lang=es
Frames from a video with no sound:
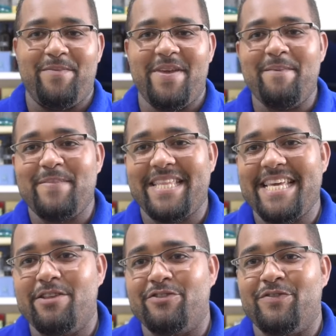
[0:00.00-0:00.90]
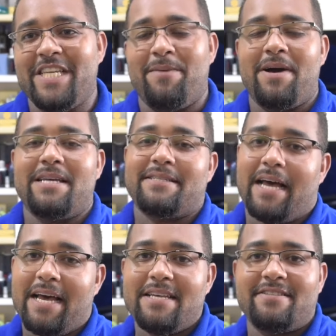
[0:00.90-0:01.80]
y bienvenidos un día más
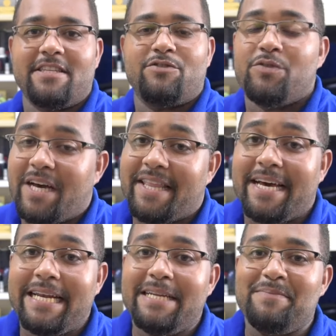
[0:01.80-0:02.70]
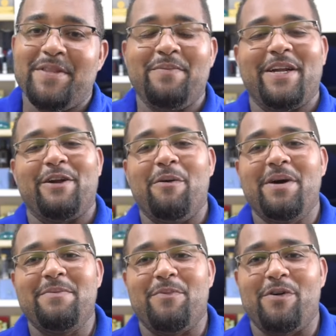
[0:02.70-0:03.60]
a este su canal, mi nombre es
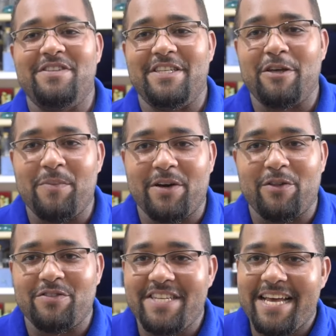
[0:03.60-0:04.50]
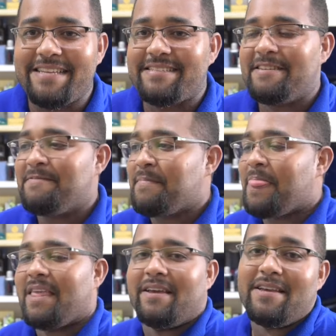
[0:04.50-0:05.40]
Robert por si no me conocías
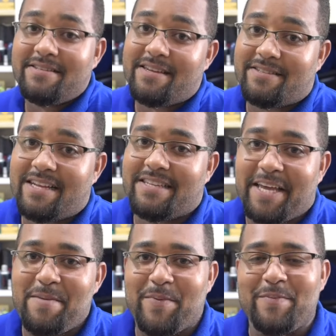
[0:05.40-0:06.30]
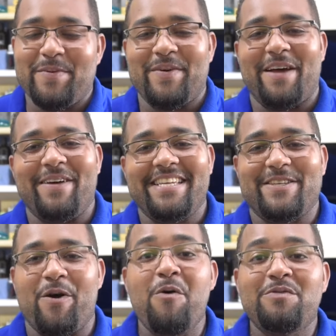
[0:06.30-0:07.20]
y si estás aquí por primera
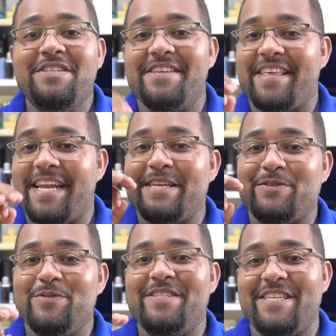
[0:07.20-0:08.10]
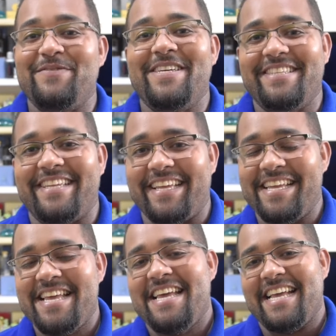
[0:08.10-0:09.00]
vez considera suscribirte
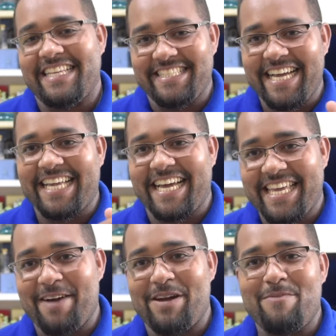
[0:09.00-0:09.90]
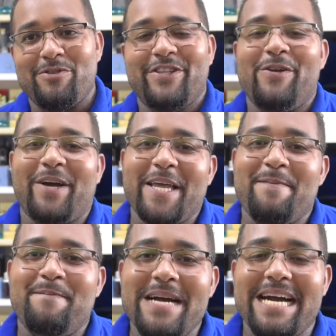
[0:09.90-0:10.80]
ya que aquí hablamos de lo
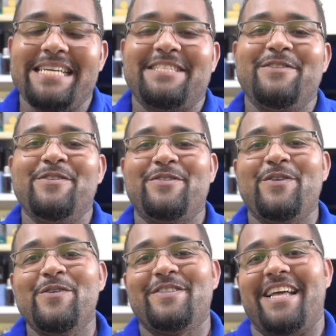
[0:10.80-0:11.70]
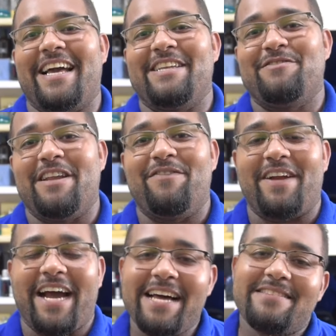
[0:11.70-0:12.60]
que más nos gusta que son las
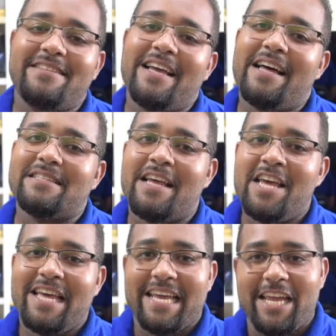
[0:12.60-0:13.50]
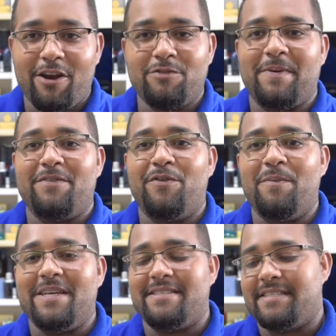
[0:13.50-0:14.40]
fragancias y los
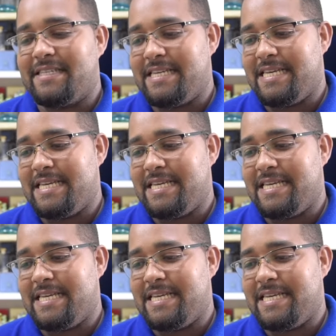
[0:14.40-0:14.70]
perfumes.